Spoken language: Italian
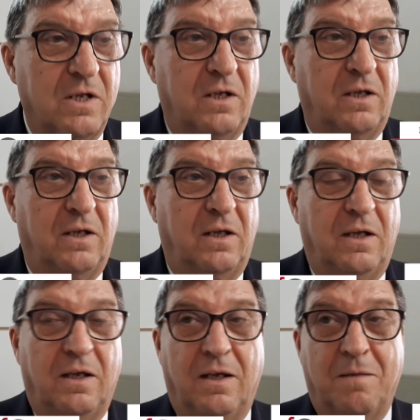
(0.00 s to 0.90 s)

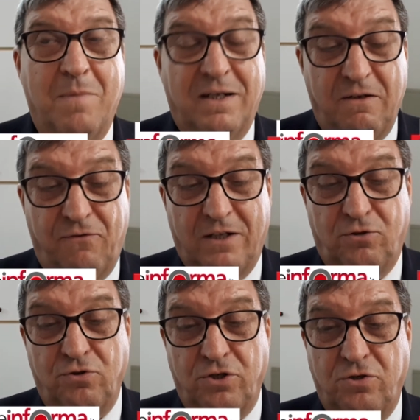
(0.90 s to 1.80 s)
eh, ma di
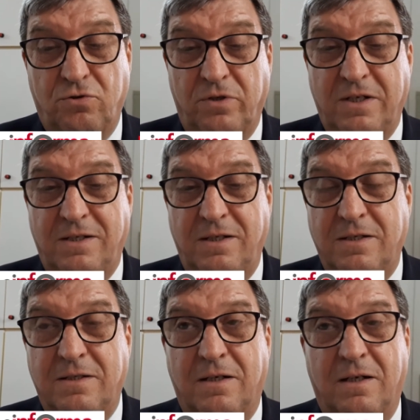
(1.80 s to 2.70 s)
fatto cessò di
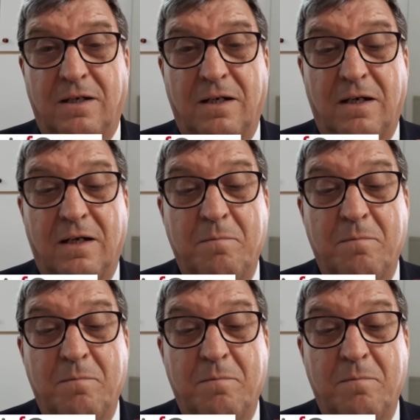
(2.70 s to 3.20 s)
esistere nel